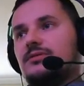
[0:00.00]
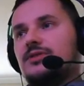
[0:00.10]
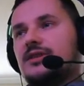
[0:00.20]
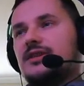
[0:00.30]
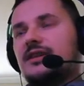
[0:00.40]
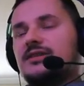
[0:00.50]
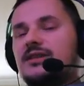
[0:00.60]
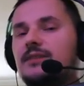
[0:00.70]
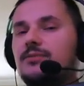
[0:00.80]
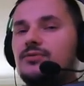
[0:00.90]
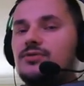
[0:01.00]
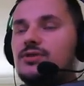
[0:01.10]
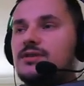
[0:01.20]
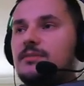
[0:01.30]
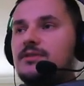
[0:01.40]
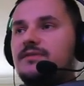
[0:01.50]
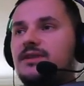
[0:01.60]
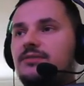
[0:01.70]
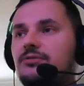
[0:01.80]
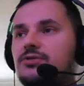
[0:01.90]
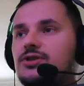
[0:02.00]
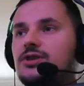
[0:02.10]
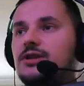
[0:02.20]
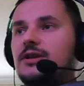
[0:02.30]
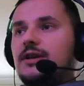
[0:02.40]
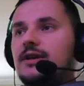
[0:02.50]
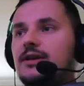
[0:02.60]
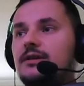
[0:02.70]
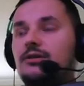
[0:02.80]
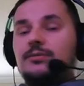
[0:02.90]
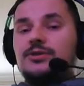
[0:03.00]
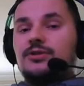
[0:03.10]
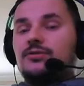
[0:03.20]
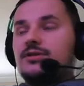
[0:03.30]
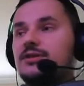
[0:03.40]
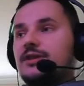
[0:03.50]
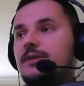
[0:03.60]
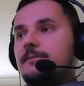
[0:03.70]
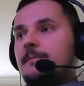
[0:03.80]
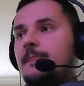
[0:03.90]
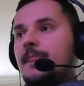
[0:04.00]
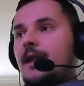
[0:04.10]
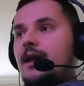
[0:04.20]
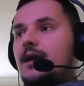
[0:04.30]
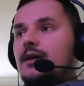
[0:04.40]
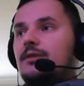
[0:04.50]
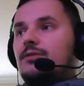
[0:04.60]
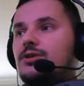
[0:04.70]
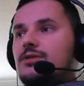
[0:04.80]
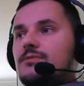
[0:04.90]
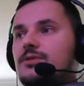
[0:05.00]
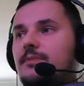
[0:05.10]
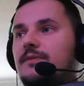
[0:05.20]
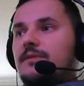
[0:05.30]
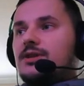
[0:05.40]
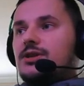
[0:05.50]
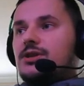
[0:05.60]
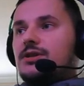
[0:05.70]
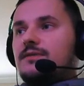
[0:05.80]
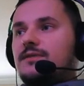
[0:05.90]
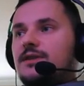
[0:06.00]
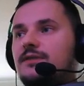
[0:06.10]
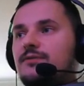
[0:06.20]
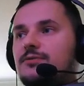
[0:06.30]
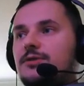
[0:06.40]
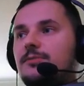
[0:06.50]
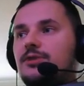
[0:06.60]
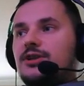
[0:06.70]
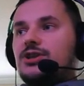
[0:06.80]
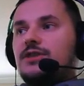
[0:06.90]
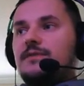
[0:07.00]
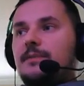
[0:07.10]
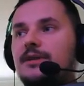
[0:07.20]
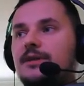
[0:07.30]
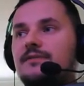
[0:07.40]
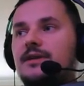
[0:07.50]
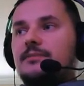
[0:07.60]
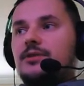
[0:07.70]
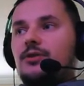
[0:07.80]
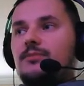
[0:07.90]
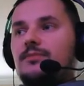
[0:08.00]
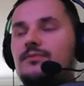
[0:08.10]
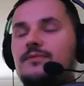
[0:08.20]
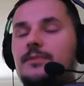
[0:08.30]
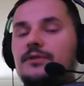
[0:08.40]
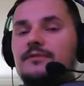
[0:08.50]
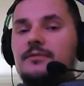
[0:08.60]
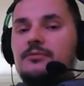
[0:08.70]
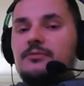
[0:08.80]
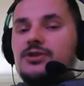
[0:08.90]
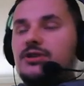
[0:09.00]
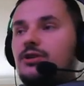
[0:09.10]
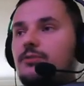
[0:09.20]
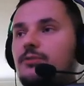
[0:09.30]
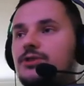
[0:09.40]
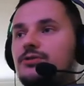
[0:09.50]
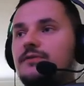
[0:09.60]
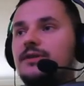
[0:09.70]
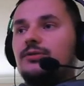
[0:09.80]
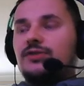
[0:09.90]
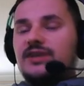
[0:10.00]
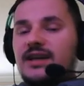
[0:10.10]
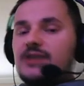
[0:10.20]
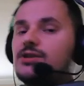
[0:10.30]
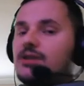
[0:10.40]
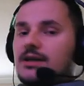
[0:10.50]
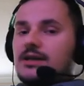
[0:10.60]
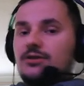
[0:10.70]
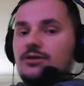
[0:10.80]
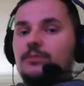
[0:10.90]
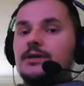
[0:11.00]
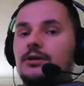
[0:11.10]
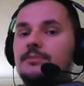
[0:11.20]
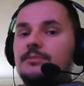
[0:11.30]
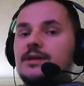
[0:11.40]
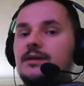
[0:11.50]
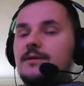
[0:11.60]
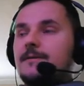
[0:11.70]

na nakryta, bądź zamiast witalności obejrzenie odkryta. Jeszcze muszę powiedzieć, w tych dwóch przedmiotach, jeżeli wypadnie wam, wypadną Wam obejrzenia obszarowe, to też jest dobra opcja.